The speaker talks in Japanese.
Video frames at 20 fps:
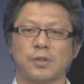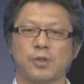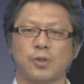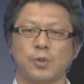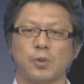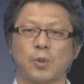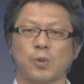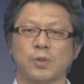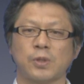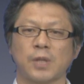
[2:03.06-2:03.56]

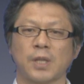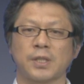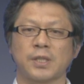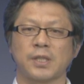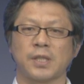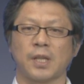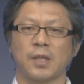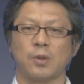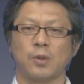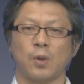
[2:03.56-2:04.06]
中国が
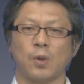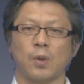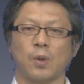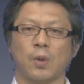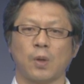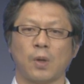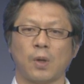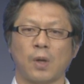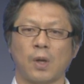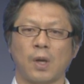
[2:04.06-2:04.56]
起源の
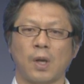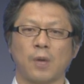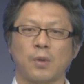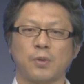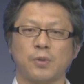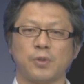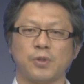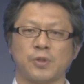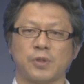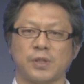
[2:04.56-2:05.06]

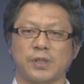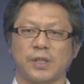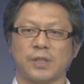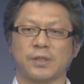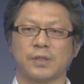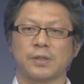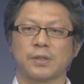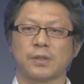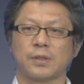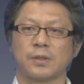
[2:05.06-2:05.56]
風水で
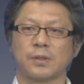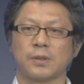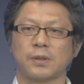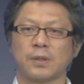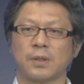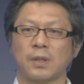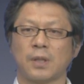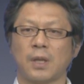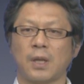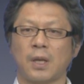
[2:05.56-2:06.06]
す
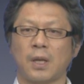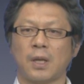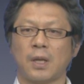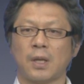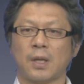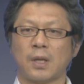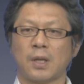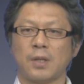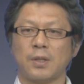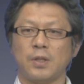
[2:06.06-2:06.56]

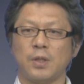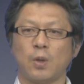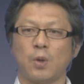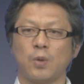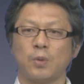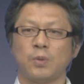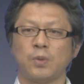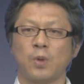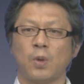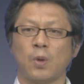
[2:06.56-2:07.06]
日
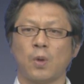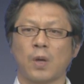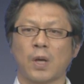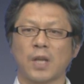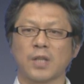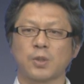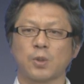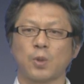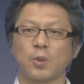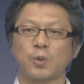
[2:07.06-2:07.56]
本の
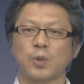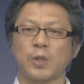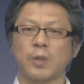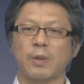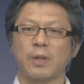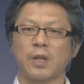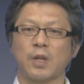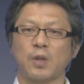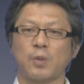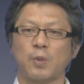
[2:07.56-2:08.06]
仮想と言
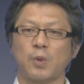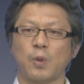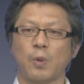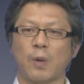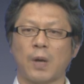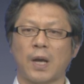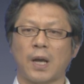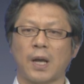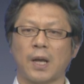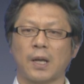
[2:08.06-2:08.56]
われるもの
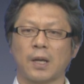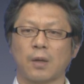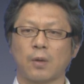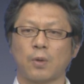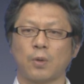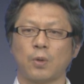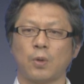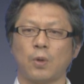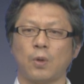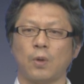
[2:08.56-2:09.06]
は
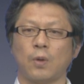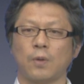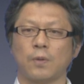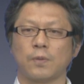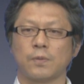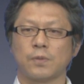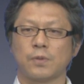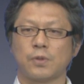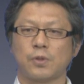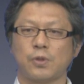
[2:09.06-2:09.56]
この
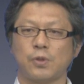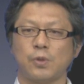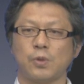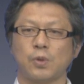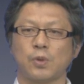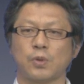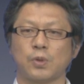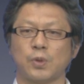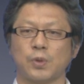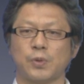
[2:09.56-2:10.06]
中
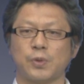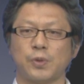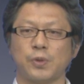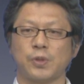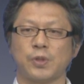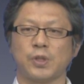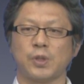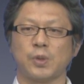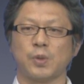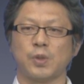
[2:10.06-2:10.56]
国の風
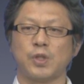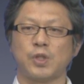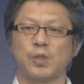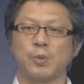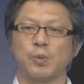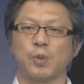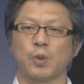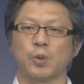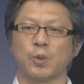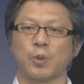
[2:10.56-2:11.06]
水の一
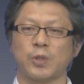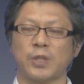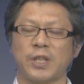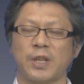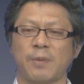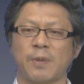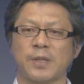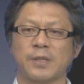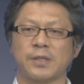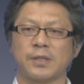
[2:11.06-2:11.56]
部を取り入
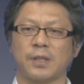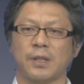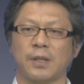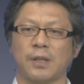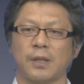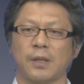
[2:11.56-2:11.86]
れまして